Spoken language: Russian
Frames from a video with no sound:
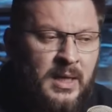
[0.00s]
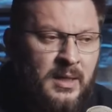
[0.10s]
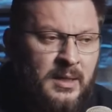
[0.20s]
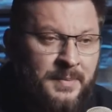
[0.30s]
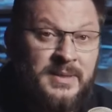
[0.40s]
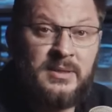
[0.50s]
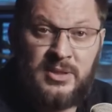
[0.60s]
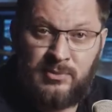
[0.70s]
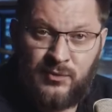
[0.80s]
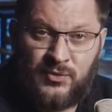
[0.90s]

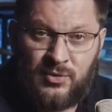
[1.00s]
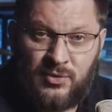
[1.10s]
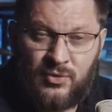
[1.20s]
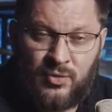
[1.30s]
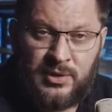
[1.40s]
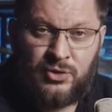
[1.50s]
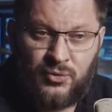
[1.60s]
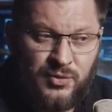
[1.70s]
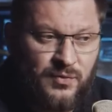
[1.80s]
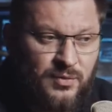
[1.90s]
объяснить ему все, что она
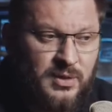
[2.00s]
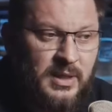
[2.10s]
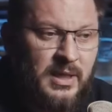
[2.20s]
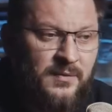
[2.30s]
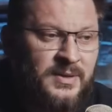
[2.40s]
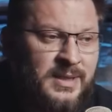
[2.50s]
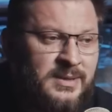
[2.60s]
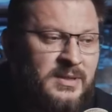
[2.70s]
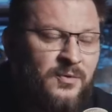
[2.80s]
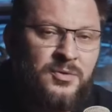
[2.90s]
чувствует,
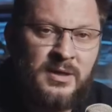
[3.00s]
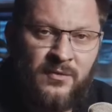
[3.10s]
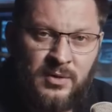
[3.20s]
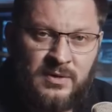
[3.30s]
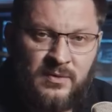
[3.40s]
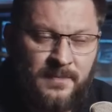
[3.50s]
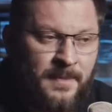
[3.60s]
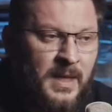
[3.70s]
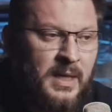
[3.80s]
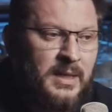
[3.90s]
высказать свое недовольство.
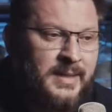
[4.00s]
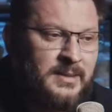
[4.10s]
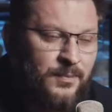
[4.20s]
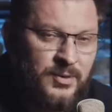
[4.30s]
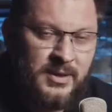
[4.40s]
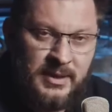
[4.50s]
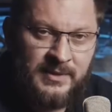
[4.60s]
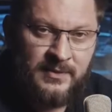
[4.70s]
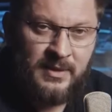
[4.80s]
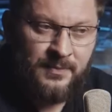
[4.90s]
Если после
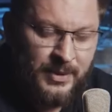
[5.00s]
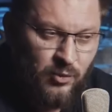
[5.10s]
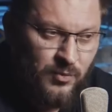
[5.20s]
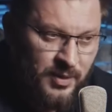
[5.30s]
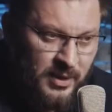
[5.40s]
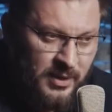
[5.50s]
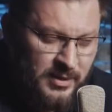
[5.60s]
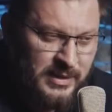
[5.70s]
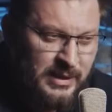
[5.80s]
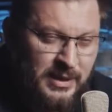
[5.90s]
этого
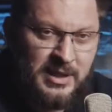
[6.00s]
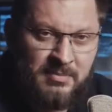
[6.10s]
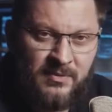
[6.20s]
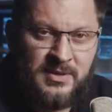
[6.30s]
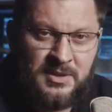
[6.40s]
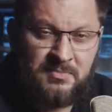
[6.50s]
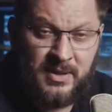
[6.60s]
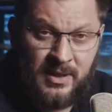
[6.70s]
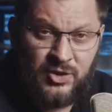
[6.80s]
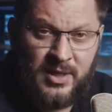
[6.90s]
подобная стратегия поведения
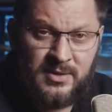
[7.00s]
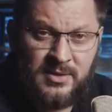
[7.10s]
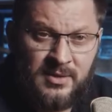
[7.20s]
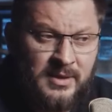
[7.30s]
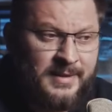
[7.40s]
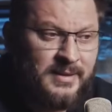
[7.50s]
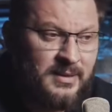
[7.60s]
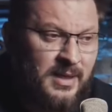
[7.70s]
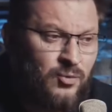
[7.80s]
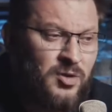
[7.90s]
продолжается,
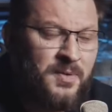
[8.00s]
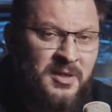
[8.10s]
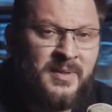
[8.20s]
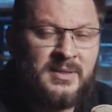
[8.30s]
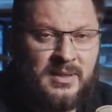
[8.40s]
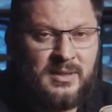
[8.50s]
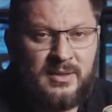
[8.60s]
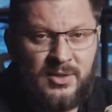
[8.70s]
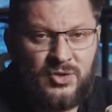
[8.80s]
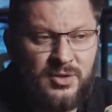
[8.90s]
тогда уже принимать
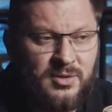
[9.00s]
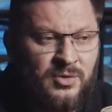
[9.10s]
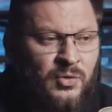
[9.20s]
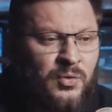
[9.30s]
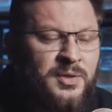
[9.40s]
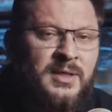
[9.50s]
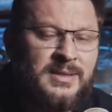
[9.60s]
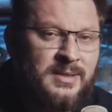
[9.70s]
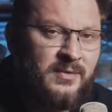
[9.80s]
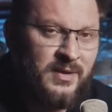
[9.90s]
какие-то решения. Но не
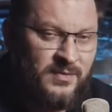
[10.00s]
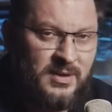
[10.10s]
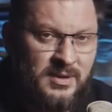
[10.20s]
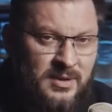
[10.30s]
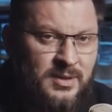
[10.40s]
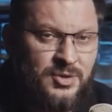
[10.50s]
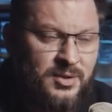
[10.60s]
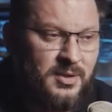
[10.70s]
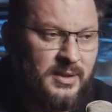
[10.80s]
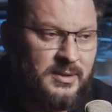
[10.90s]
застревать в таких
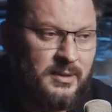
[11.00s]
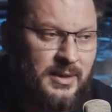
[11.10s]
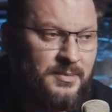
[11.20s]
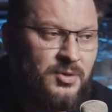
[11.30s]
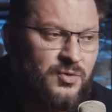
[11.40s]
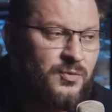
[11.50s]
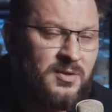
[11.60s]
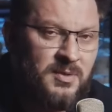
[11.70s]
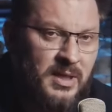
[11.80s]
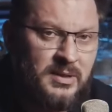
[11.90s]
отношениях, если там ничего
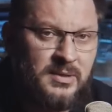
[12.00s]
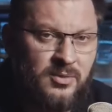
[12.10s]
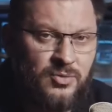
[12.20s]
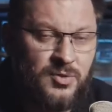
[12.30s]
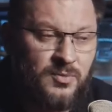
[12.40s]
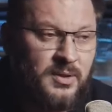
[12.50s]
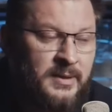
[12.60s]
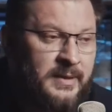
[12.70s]
не меняется к лучшему.